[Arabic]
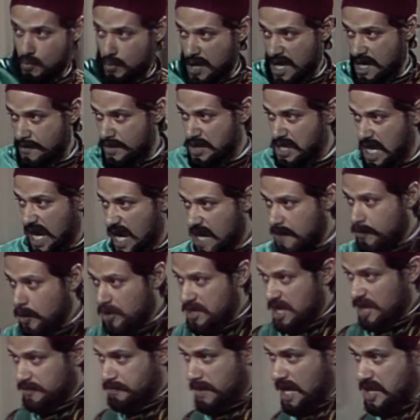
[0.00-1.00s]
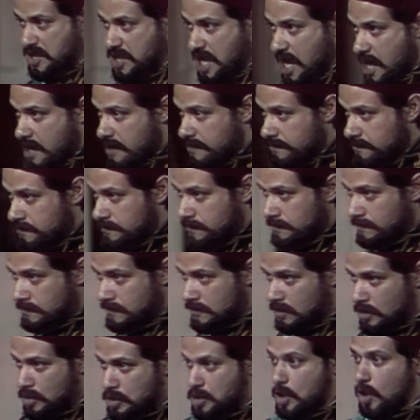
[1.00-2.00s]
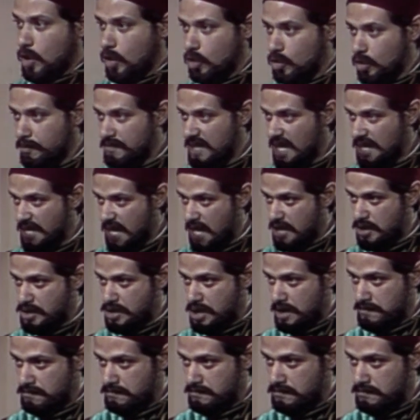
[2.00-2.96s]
واللي مش عاجبه رياض باشا يخرج من الجيش